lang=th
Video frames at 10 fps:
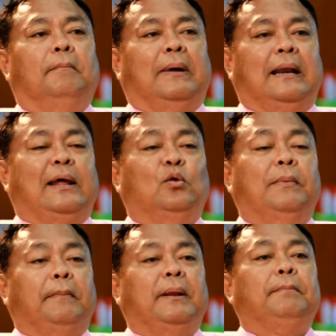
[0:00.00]
มันแลดู
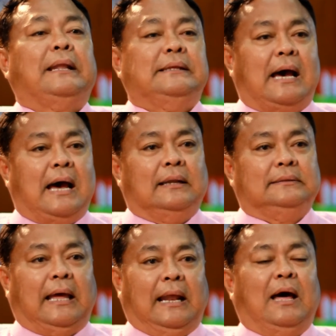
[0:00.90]
เหมือนเป็นปรัชญา
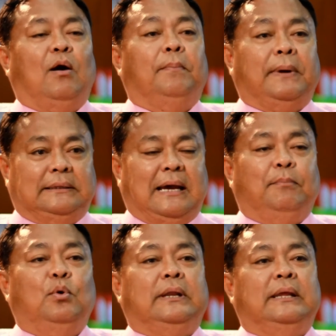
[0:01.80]
แต่เราเอาปรัชญา
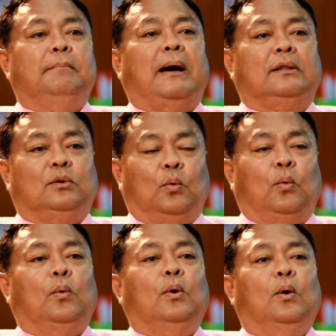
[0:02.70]
พวกนี้มาสู่
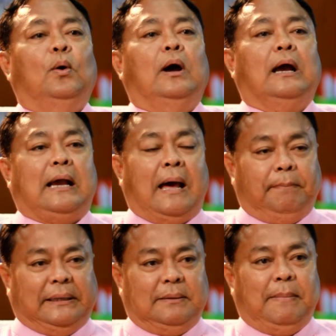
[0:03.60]
การ
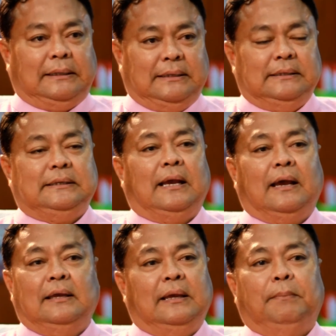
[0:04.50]
ปฏิบัติจริง
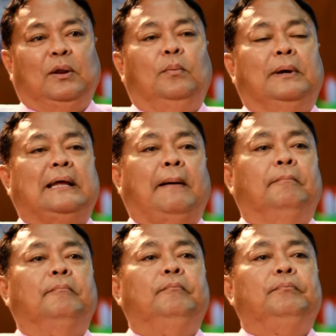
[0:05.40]
ๆ ให้เห็นเป็นรูปธรรม
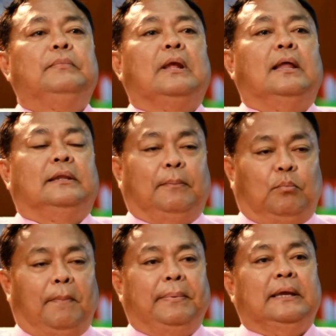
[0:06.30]
สิบ
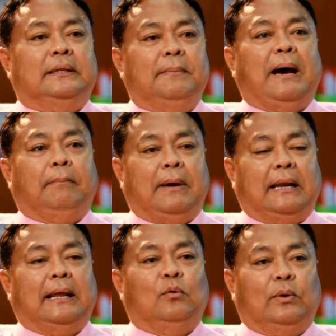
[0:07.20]
กว่าปีที่ผ่านมา
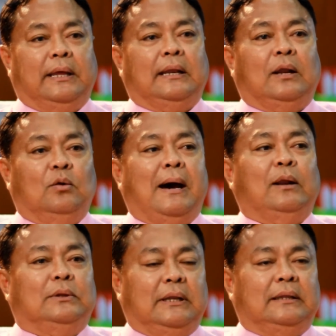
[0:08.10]
ในโรงเรียน อนุบา
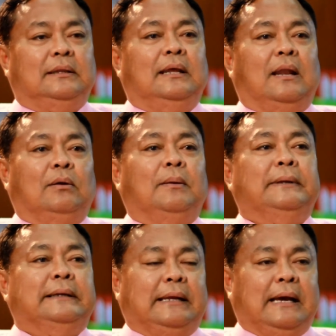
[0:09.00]
ลสุดิตที่เรา
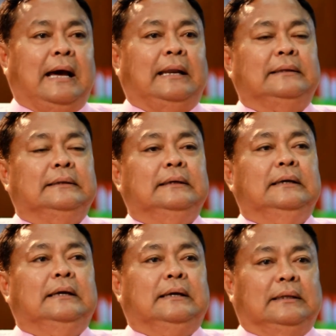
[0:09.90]
ดำเนินการ
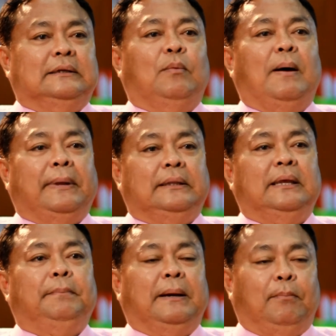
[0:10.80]
ก็ถือว่าเป็น
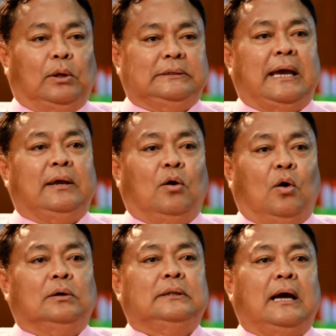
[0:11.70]
ที่พึงพอใจข
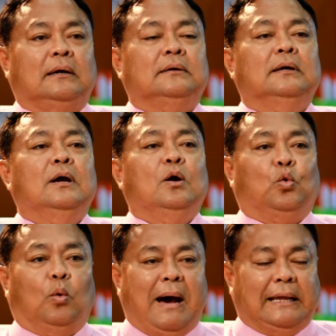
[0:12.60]
องทั้ง
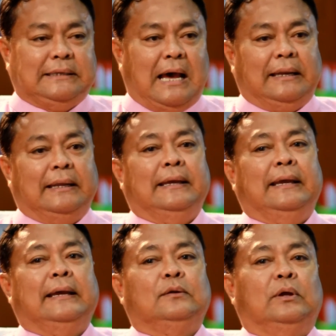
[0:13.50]
ครูบาอาจารย์เอ
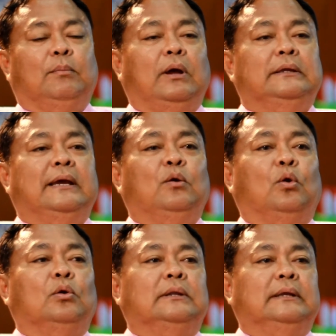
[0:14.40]
ง โดยเฉพาะยิ่ง
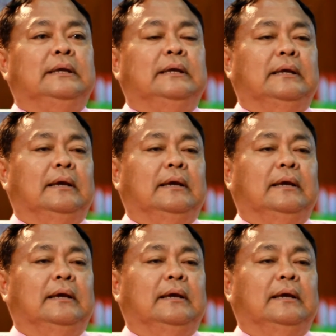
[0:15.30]
คนที่